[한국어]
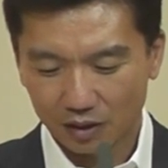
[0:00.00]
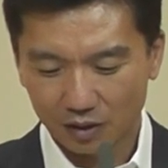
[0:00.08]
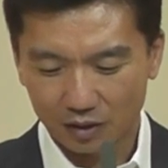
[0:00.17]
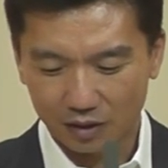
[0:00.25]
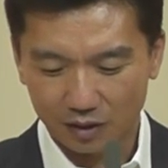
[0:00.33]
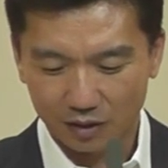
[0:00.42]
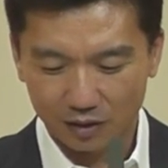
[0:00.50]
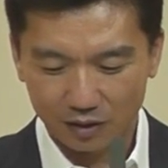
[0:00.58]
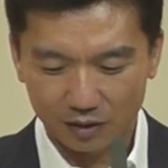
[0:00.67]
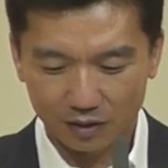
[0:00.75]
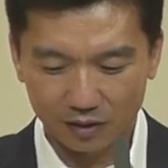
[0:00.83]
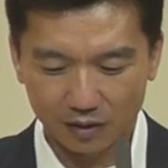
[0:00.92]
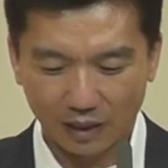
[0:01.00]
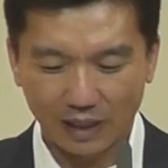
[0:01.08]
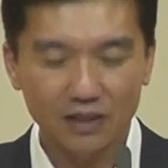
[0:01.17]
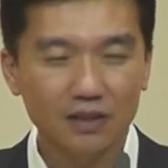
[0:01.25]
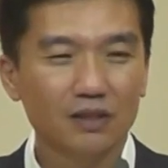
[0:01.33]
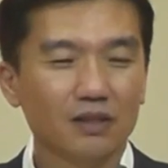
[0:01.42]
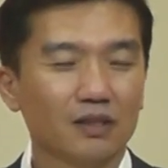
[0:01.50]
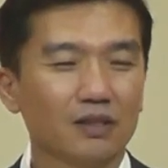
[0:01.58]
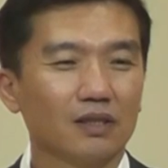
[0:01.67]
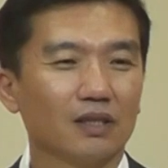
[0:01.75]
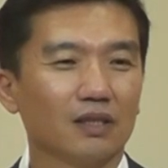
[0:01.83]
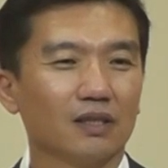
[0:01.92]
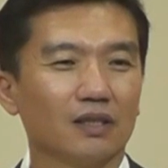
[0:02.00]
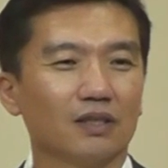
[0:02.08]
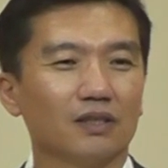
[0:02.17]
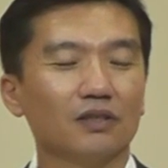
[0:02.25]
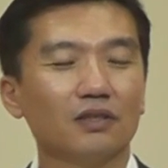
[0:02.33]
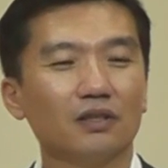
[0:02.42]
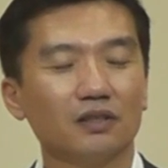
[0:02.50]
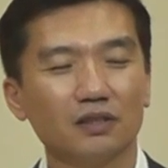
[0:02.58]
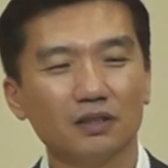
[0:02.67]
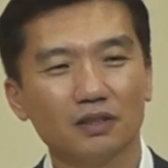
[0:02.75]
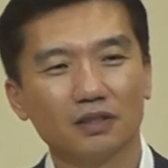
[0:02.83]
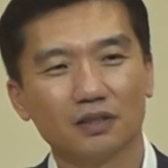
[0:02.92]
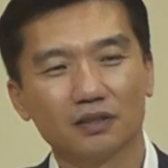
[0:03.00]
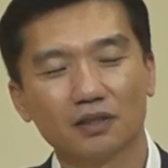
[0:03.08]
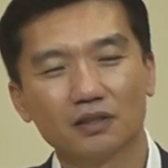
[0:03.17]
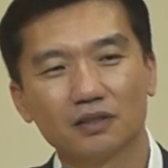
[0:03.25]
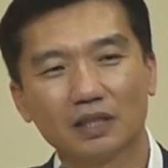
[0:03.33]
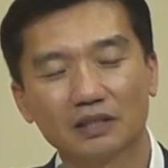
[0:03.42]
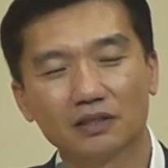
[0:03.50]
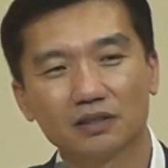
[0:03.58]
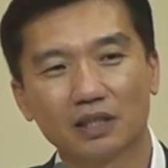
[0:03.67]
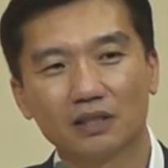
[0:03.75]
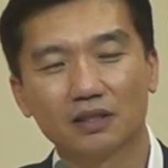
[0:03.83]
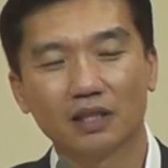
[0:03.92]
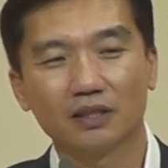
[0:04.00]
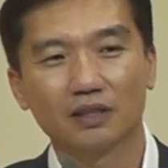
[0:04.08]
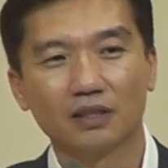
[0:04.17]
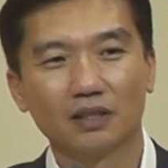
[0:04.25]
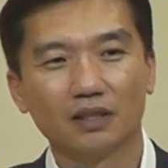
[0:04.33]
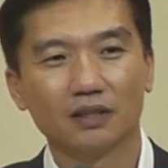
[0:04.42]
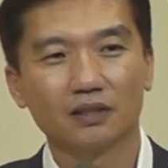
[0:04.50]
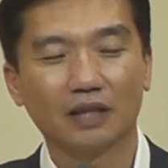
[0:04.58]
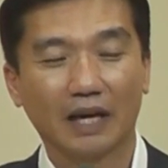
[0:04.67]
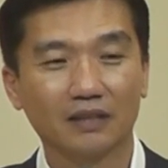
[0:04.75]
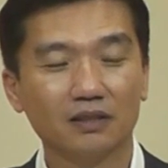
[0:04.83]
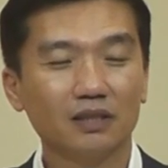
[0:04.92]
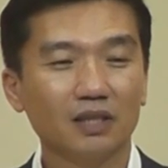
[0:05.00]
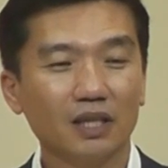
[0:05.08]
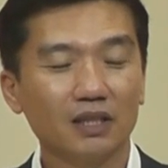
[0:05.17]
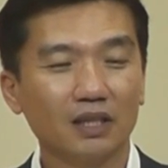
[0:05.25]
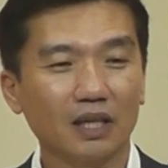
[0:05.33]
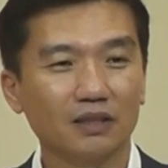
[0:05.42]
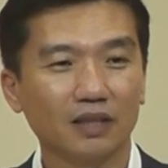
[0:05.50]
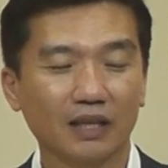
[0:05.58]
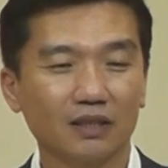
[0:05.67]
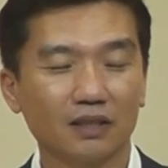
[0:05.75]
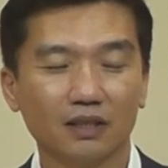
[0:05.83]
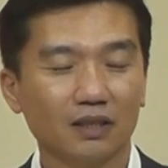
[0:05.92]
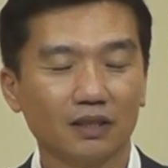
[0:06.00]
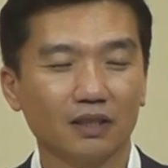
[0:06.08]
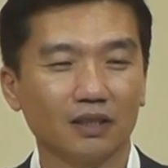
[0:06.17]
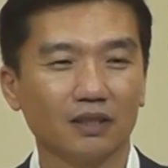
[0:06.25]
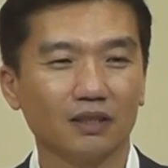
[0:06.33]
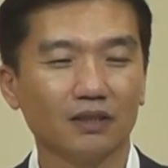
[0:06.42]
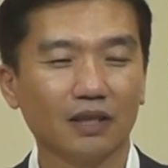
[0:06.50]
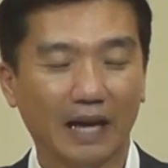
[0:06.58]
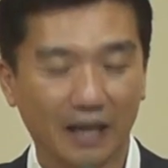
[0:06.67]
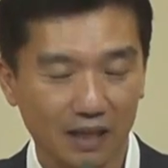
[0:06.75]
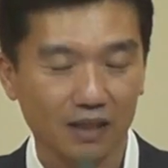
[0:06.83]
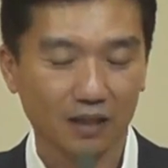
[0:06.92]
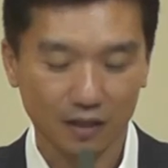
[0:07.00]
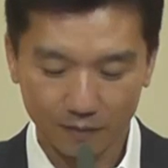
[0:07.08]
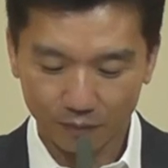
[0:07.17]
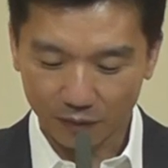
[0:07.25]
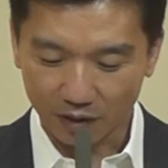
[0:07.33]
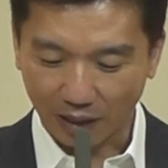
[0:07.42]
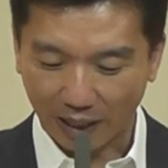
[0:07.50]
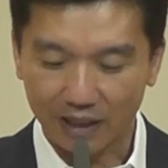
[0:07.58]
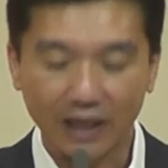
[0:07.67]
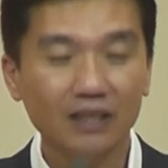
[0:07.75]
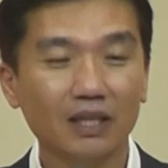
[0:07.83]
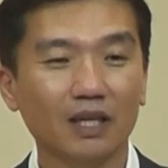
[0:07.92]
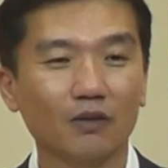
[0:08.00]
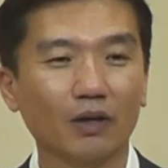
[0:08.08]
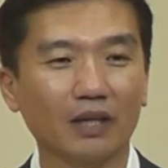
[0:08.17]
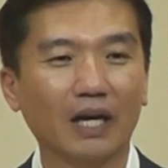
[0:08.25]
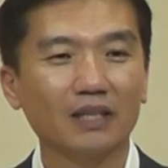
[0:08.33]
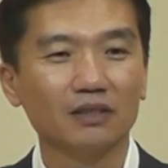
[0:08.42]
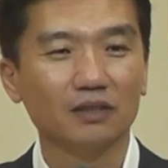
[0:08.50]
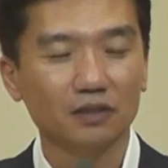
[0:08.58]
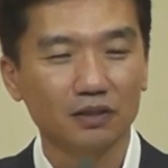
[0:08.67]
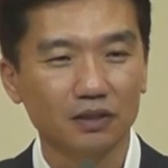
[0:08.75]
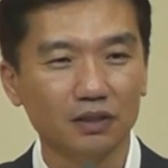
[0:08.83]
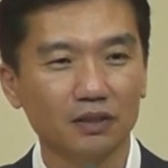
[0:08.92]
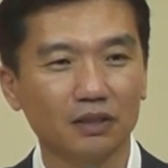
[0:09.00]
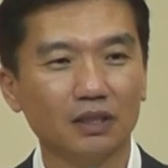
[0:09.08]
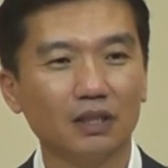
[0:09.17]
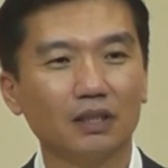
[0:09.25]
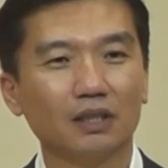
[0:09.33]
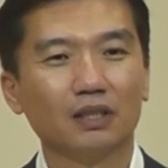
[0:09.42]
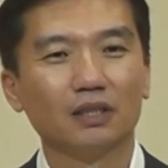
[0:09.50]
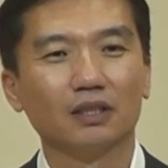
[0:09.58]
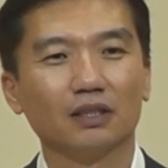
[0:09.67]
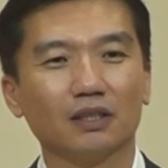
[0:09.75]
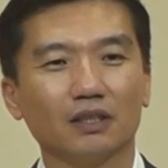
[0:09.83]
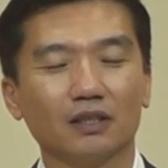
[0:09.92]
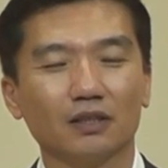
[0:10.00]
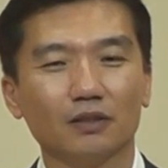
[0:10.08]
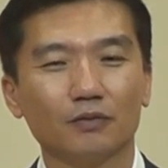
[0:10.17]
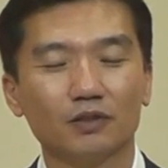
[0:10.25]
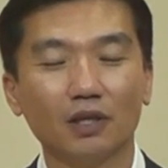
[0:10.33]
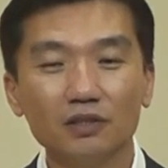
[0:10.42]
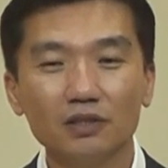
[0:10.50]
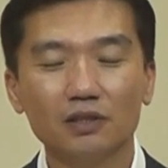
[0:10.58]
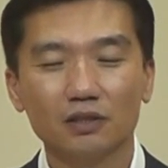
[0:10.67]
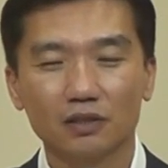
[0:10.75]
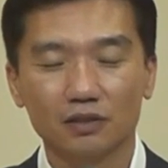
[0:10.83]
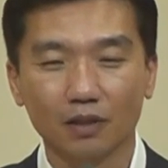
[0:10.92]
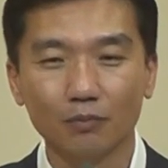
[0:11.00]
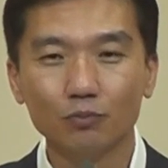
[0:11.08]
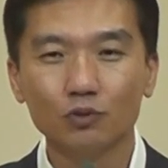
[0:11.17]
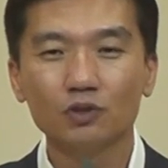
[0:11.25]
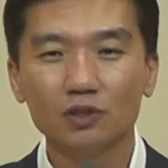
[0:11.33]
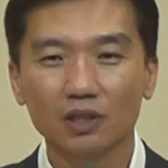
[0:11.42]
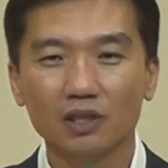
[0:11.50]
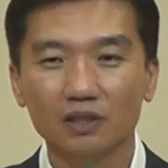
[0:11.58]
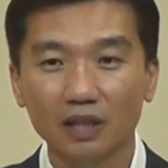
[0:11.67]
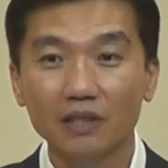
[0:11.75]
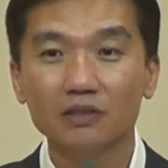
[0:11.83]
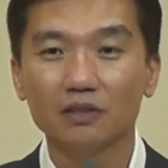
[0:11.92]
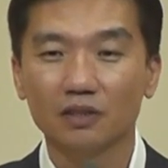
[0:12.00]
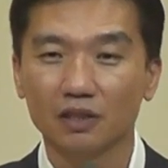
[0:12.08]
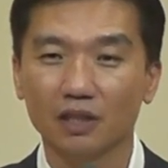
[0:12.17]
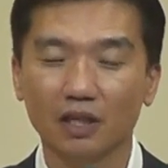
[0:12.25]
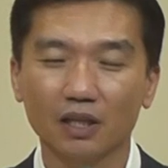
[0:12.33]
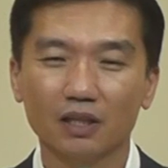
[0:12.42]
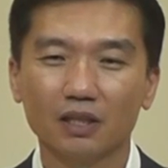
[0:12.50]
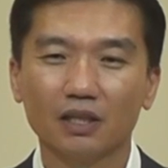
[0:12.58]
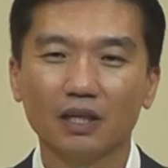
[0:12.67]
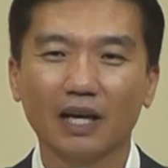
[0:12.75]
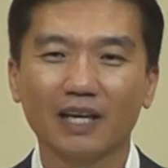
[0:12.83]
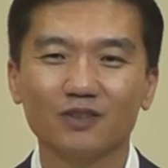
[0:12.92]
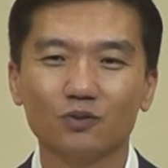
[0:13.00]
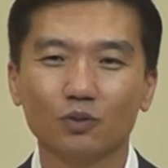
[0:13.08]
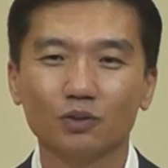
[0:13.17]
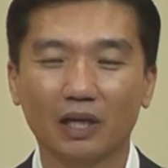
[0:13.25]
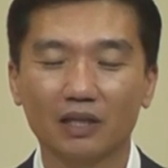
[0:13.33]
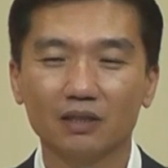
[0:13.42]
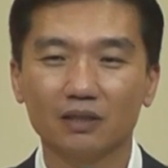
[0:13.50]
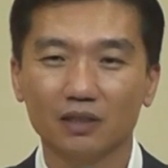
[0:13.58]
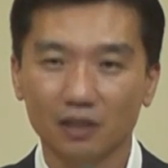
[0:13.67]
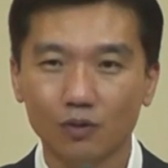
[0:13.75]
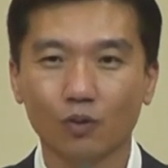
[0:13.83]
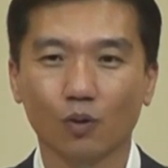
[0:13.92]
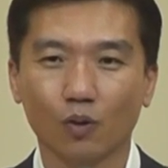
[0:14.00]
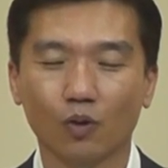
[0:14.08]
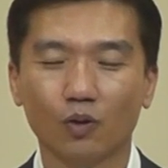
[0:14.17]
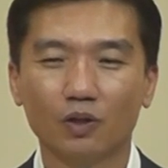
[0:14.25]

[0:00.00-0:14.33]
어, 한 어, 여성은 35살 된 그 아드리엘이라는 한 아, 아, 아리아나라고 하는 한 여성은 전 전문적인 댄서인데 한쪽 다리를 잃고